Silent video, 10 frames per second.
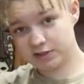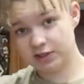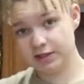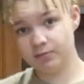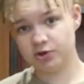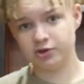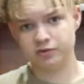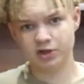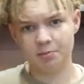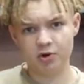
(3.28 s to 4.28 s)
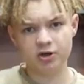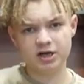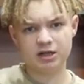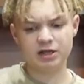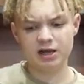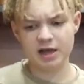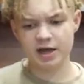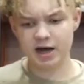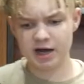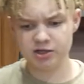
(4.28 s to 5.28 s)
w kolejnym odcinku na moim
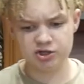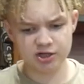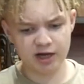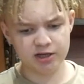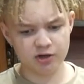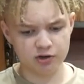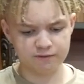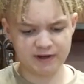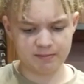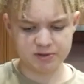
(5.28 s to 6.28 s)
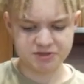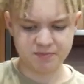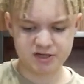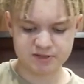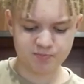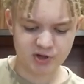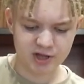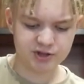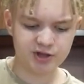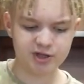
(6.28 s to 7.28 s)
kanale A dzisiaj otwieramy sobie
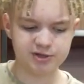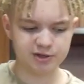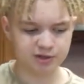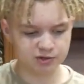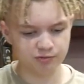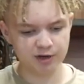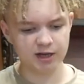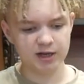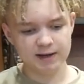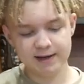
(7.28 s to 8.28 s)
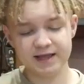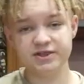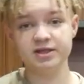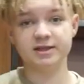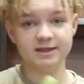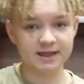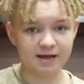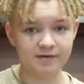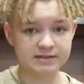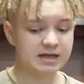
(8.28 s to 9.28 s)
sprzęcik, który leci
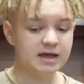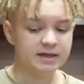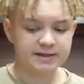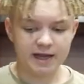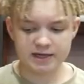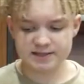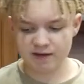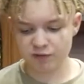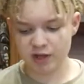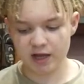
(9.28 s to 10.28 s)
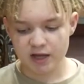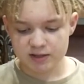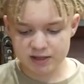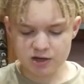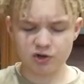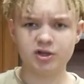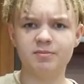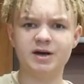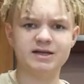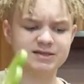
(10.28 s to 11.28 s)
dla was Tak jak zawsze, tylko
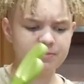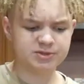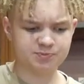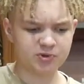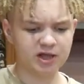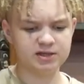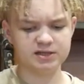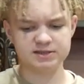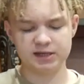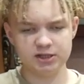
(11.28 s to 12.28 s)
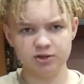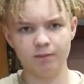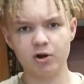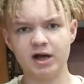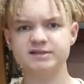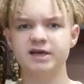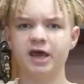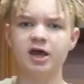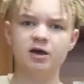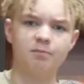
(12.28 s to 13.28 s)
tym razem sprzęt jest na inną
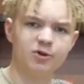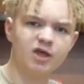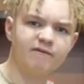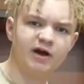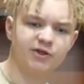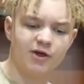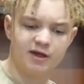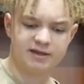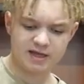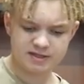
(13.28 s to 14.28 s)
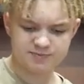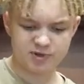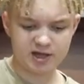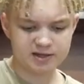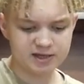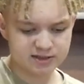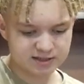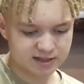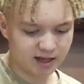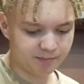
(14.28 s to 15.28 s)
okazję Ponieważ ten sprzęt
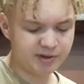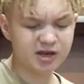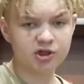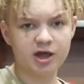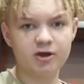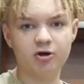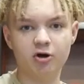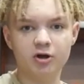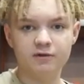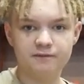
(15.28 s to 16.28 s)
jest na pierwszego